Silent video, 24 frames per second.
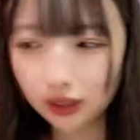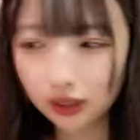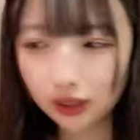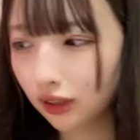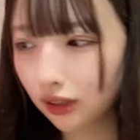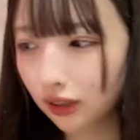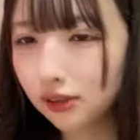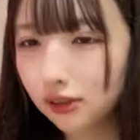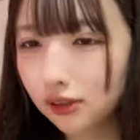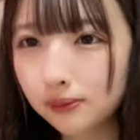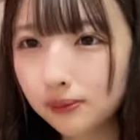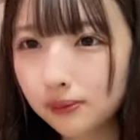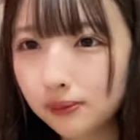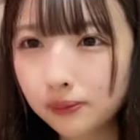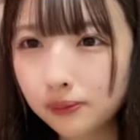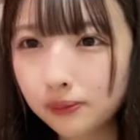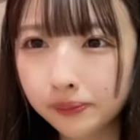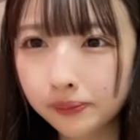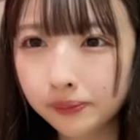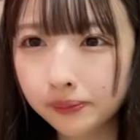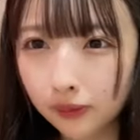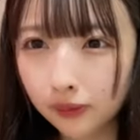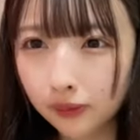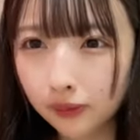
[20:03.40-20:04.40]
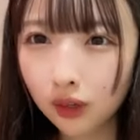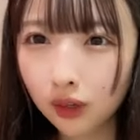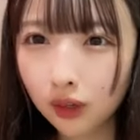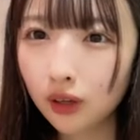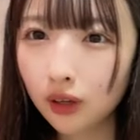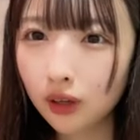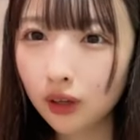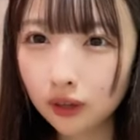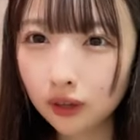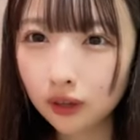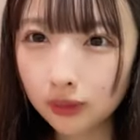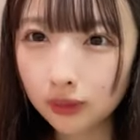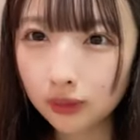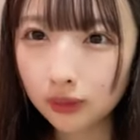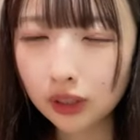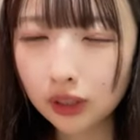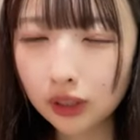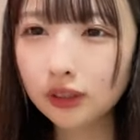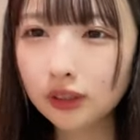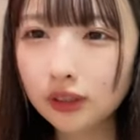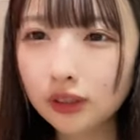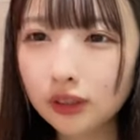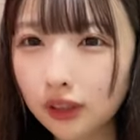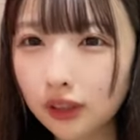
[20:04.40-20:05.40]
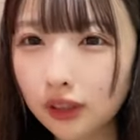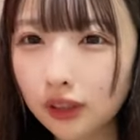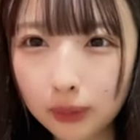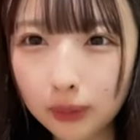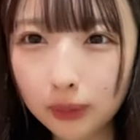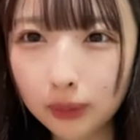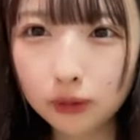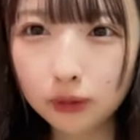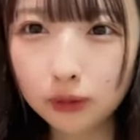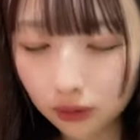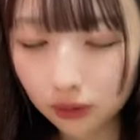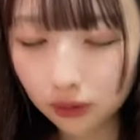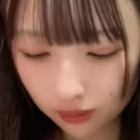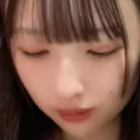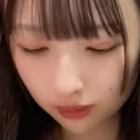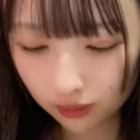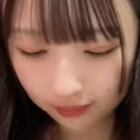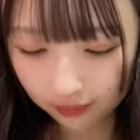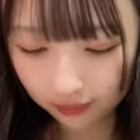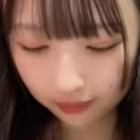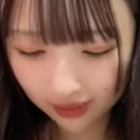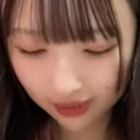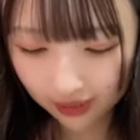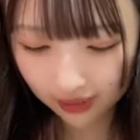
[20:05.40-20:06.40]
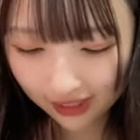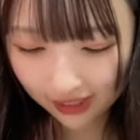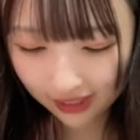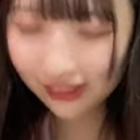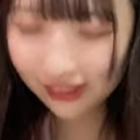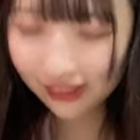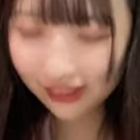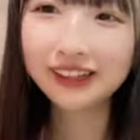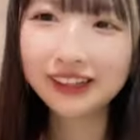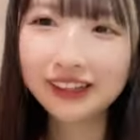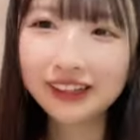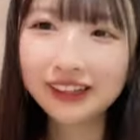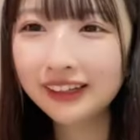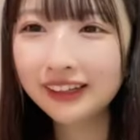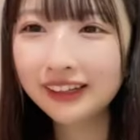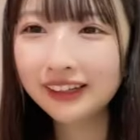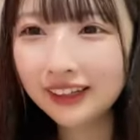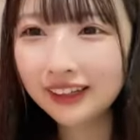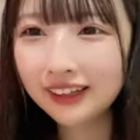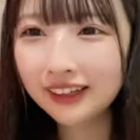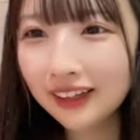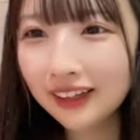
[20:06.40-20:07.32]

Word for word: 配信で見て泣いたええー、泣いたの